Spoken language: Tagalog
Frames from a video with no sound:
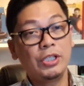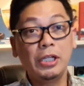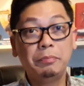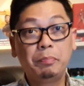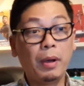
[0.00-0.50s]

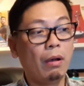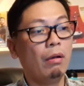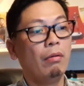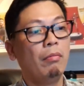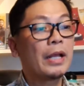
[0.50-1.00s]
Sealed
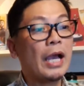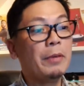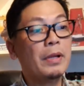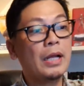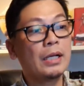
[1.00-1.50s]
po.
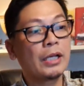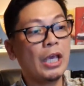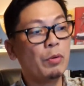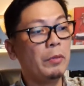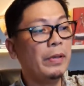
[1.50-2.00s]
Pinagkaiba ng
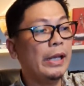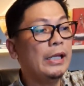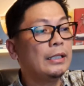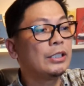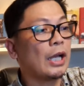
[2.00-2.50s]
KYB
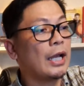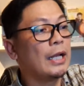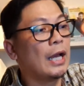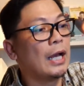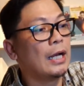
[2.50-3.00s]
Elite
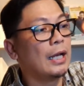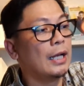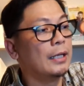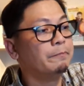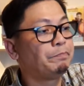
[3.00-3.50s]
tsaka ng uh,
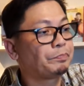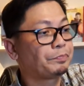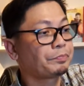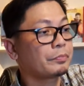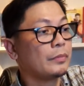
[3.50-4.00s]
ah,
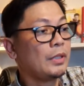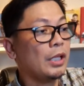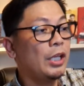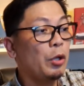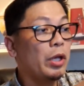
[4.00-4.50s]

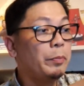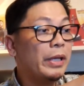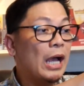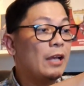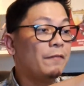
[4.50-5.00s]

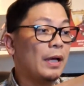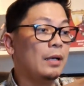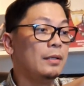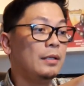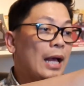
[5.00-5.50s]
KYB
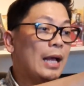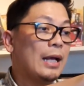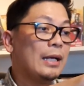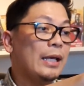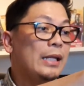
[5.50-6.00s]
Alpha
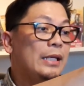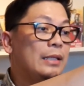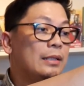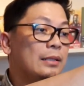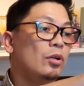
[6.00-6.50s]
ang
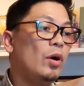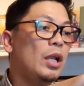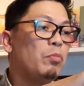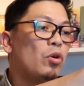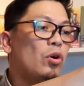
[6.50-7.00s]
Elite.
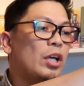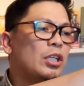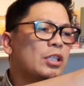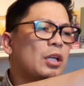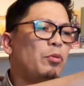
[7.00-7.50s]
Though alam ko,
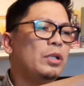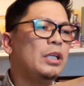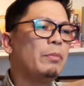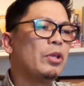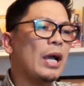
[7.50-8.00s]
adjustable
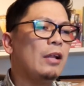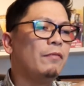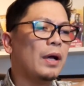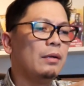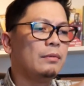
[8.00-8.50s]
din naman
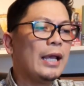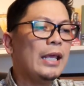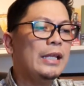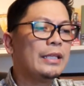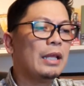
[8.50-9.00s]
yung Alpha.
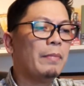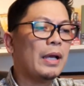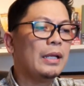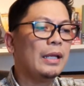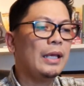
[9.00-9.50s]
Ang Elite
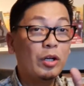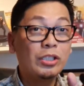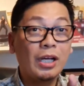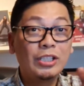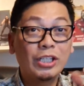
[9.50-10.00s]
naman,
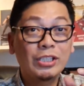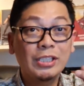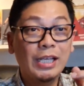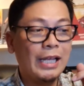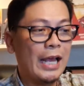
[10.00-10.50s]
meron siyang
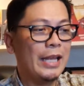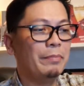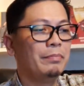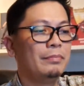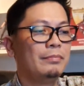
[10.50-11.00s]
adjustment sa
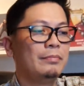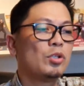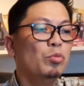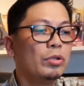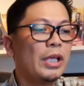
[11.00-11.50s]
ilalim na
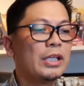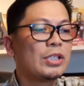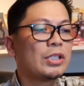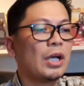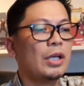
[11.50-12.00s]

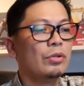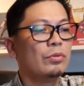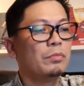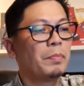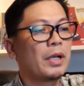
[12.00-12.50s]
smoothness, tsaka
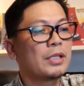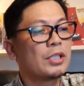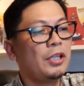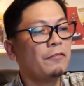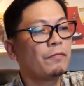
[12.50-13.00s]
yung
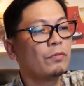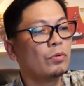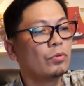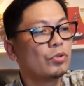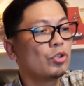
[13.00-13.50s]
pagka-stiff
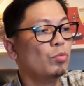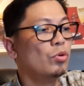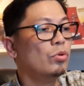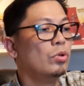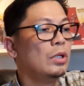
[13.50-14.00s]
nung gusto
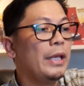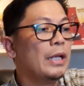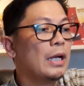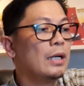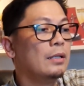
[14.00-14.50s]
mong
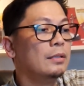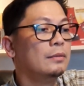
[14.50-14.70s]
play ng,